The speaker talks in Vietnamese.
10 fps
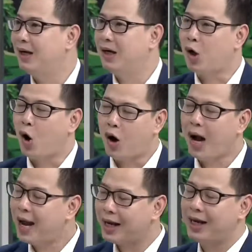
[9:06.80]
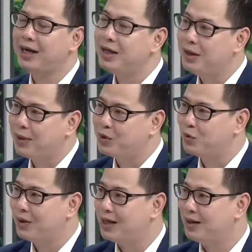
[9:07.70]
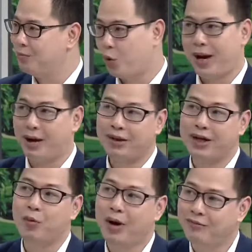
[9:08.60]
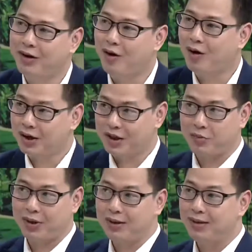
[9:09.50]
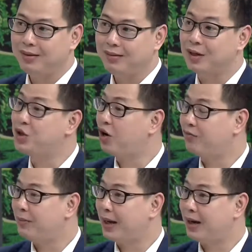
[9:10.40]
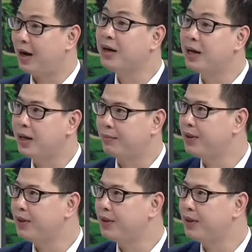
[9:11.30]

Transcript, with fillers: à, có hai cái cách thức mà chúng ta bố mẹ có thể đồng hành với con ở trong cái lựa chọn về mặt à, nghề nghiệp.